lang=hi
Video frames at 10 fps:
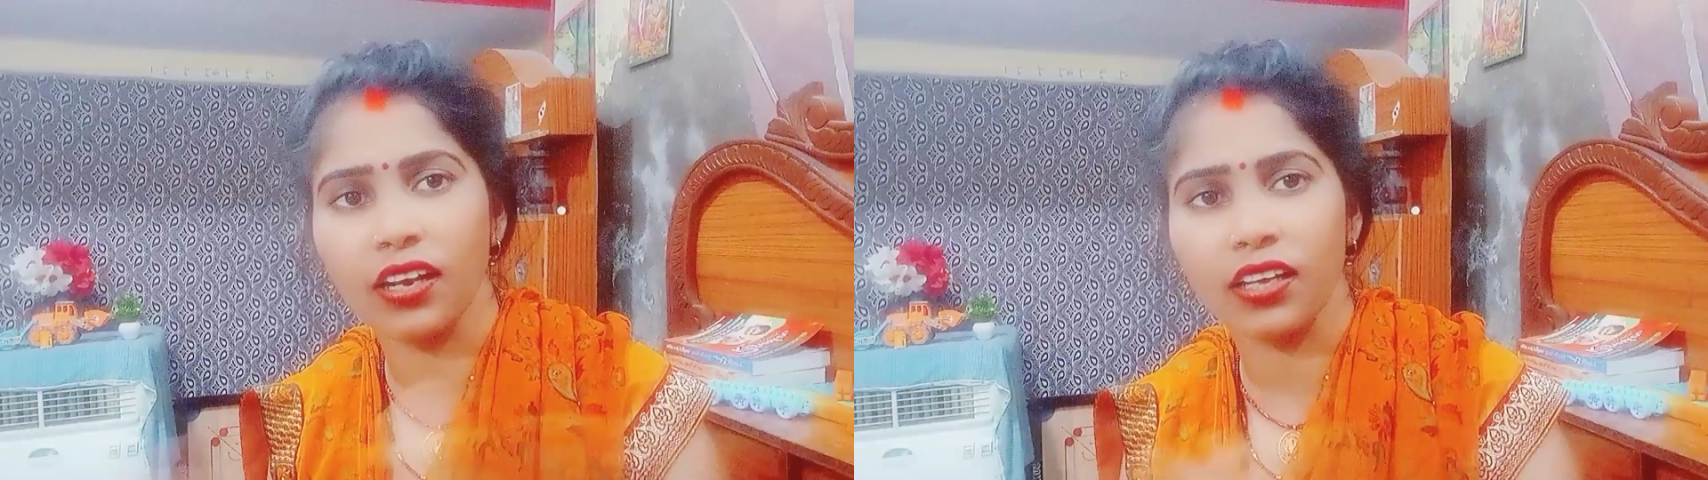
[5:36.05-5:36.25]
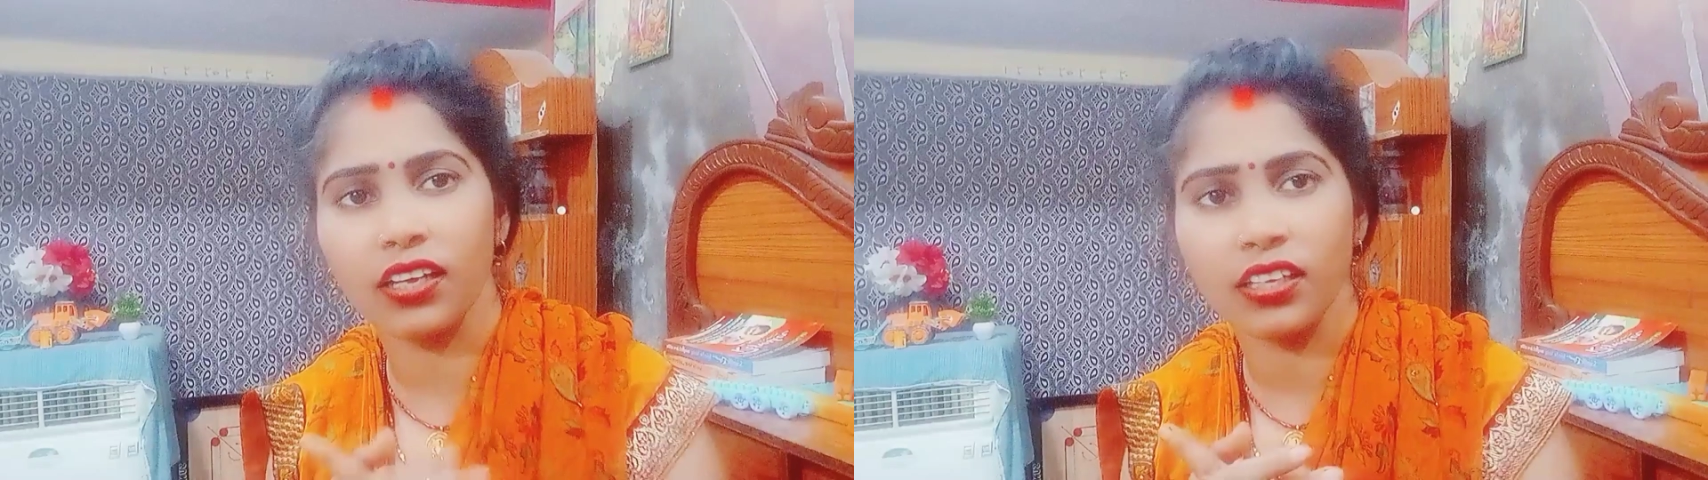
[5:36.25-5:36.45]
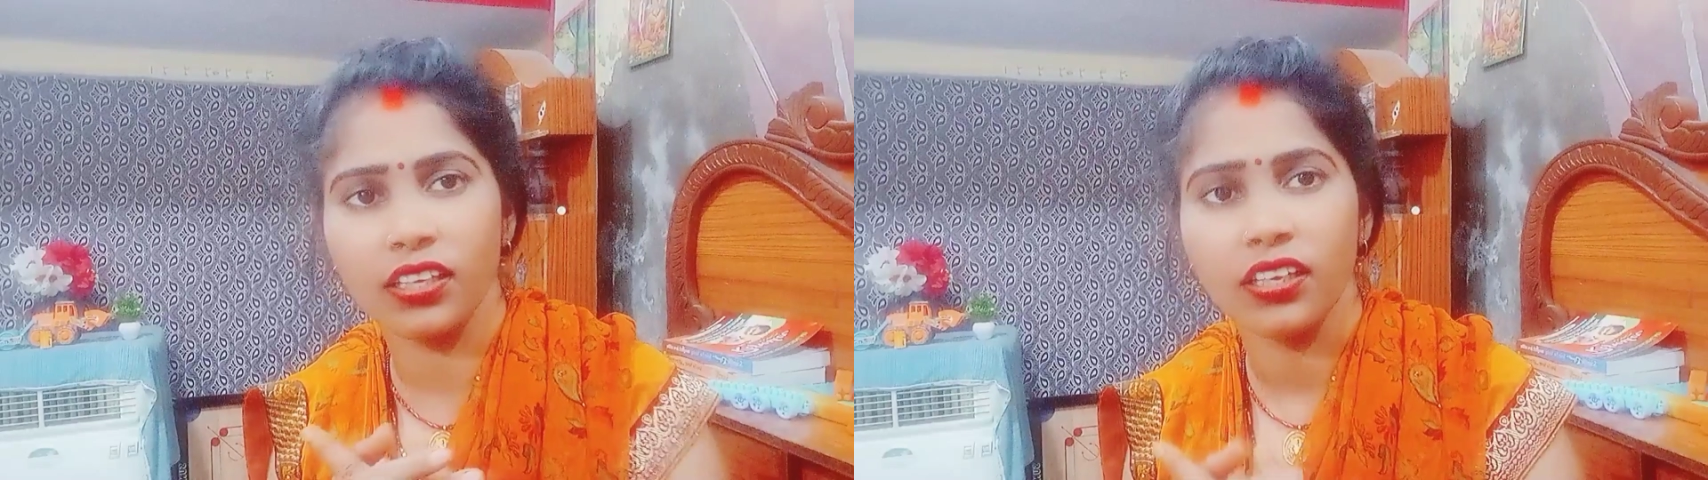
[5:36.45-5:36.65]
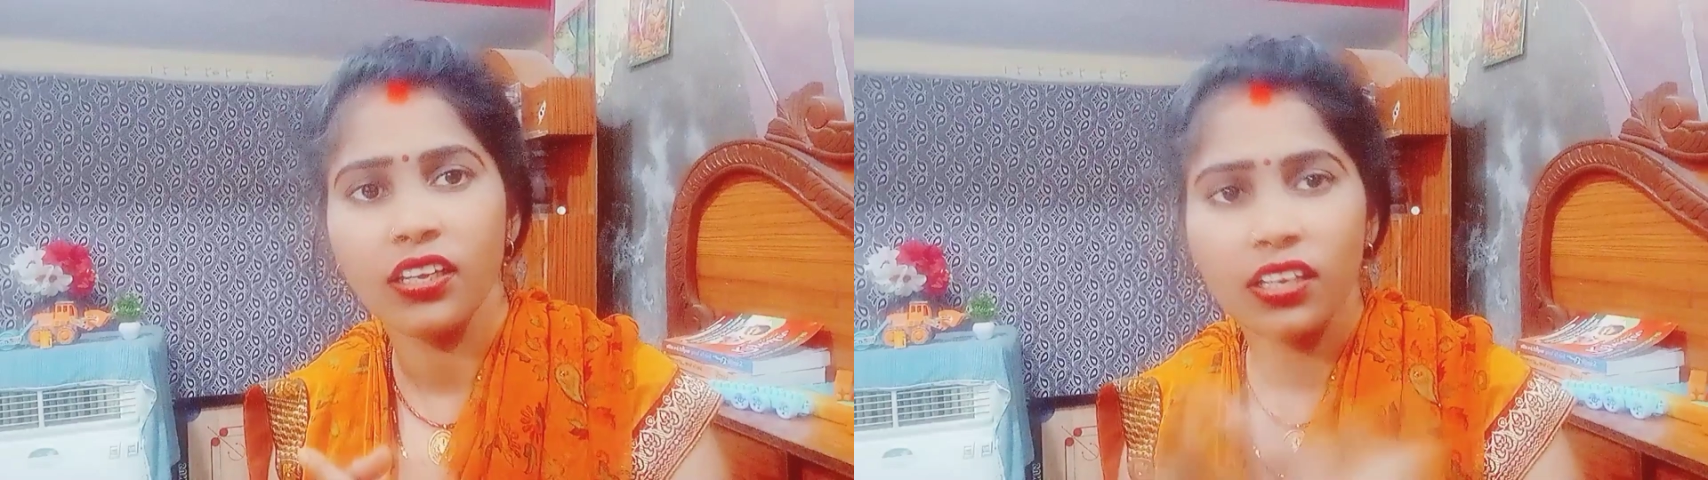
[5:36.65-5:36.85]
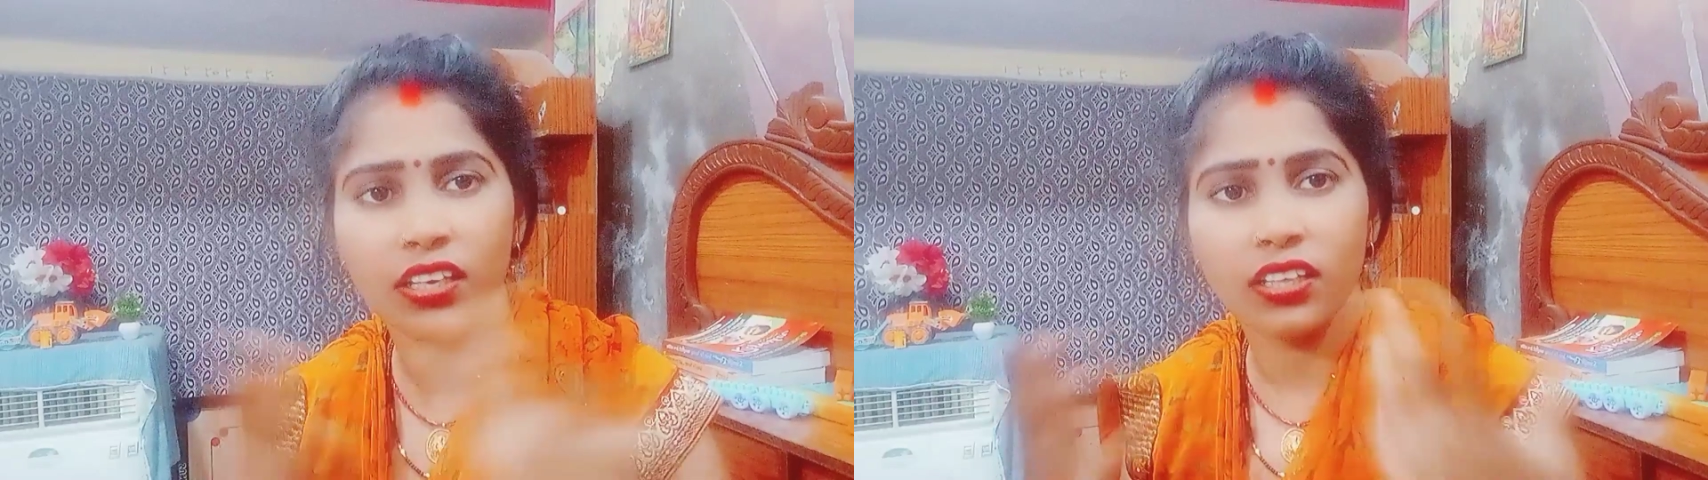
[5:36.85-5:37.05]
लगेगी
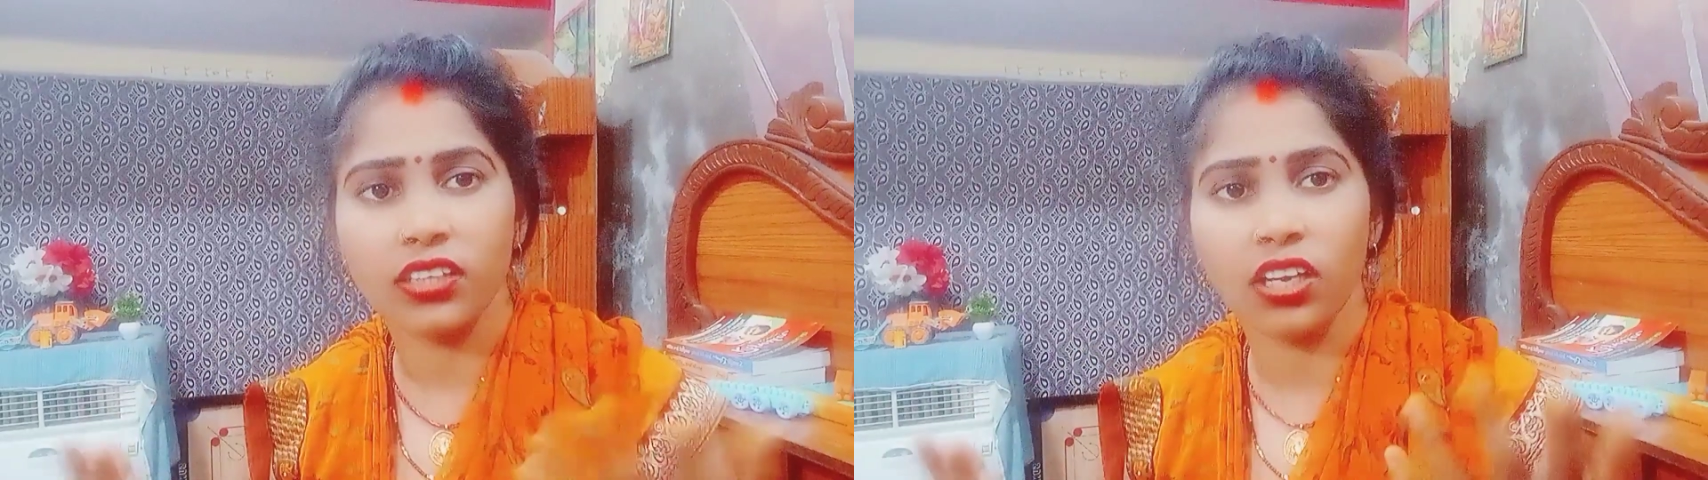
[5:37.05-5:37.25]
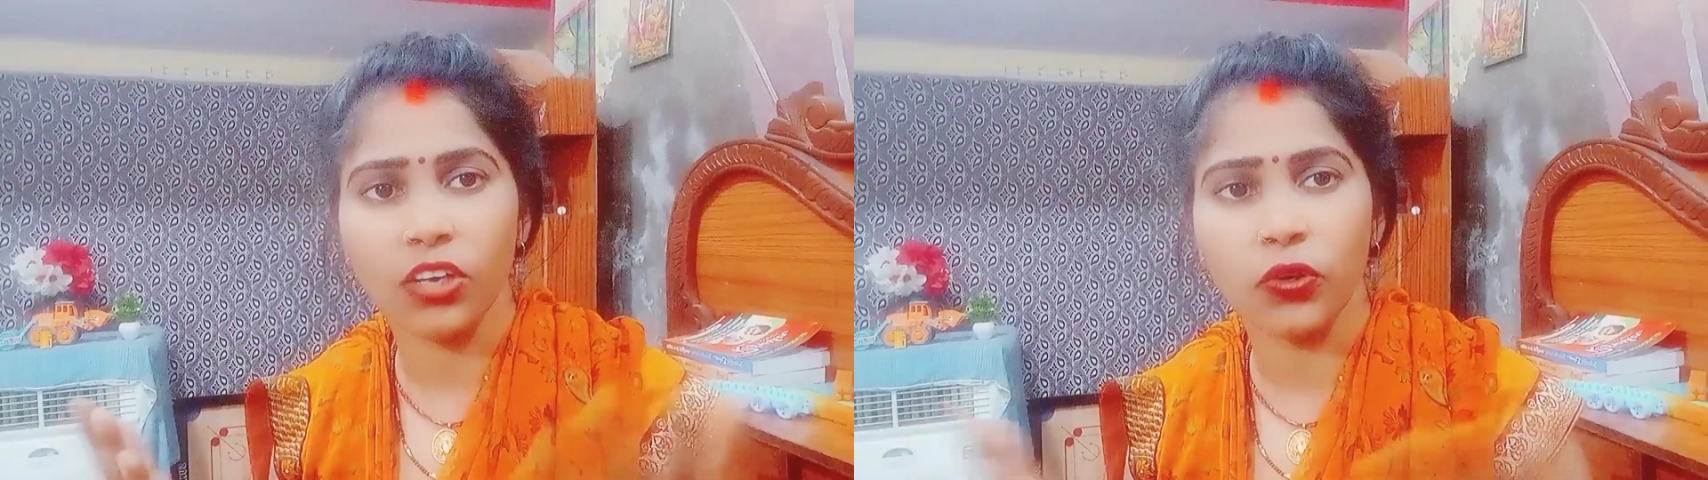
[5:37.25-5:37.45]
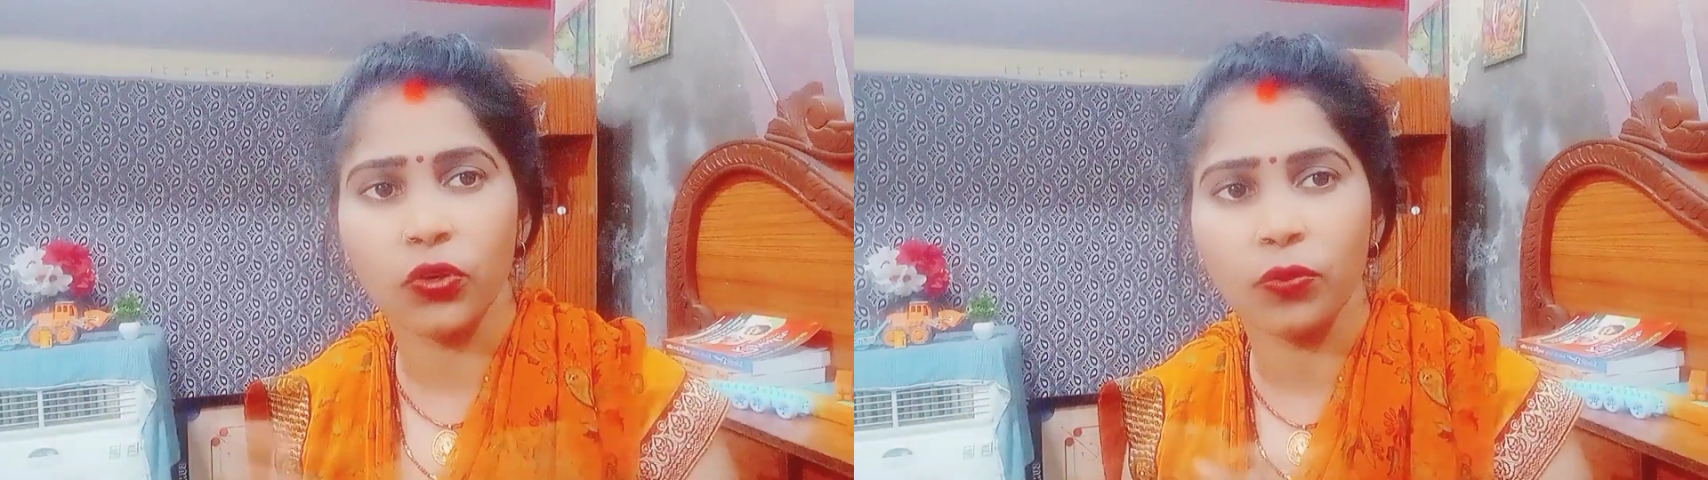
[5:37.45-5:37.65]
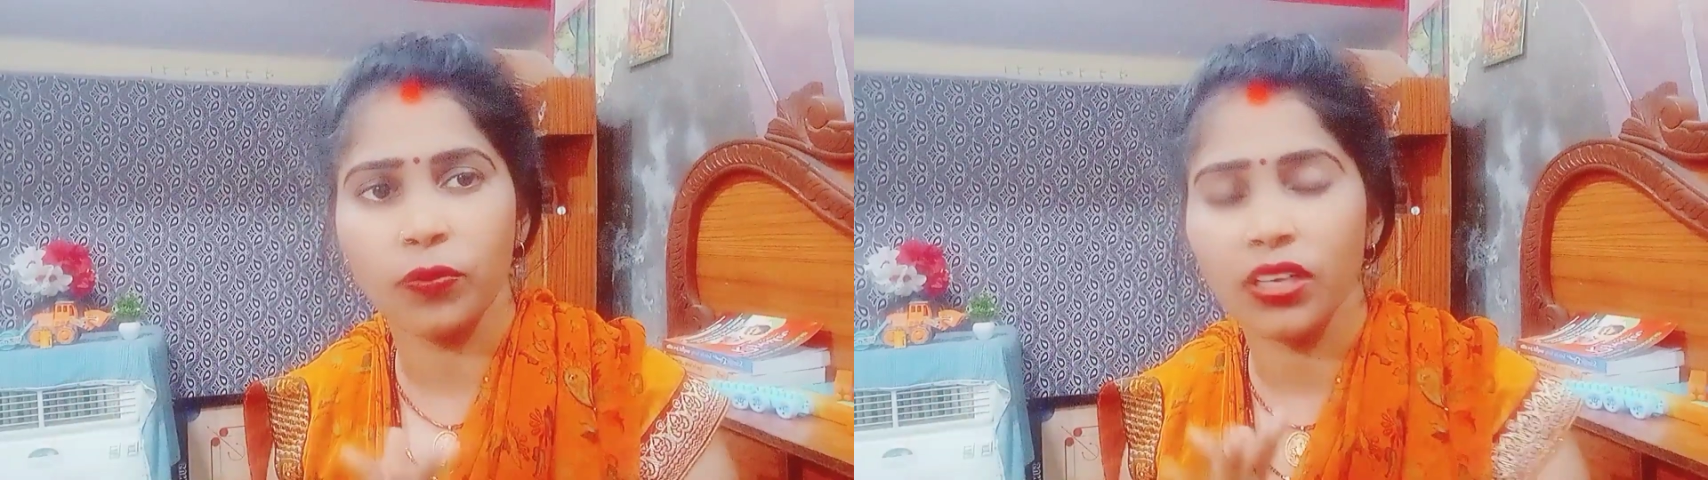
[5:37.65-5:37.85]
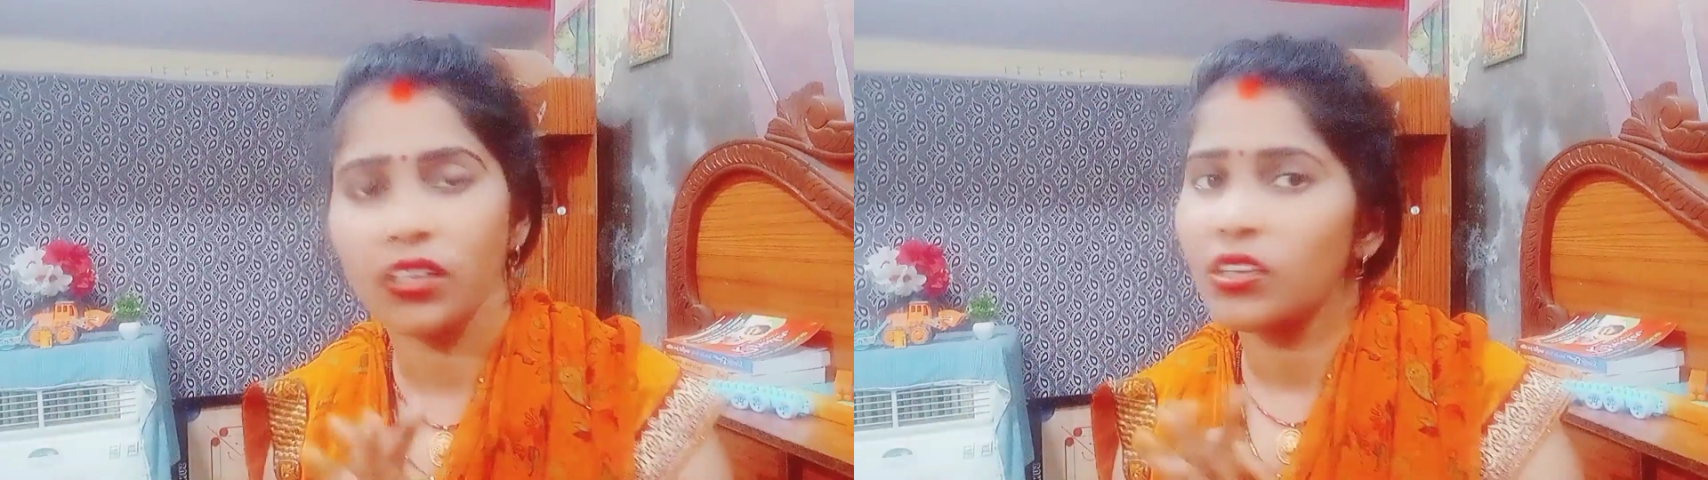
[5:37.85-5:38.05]
इस सारा यूट्यूब पे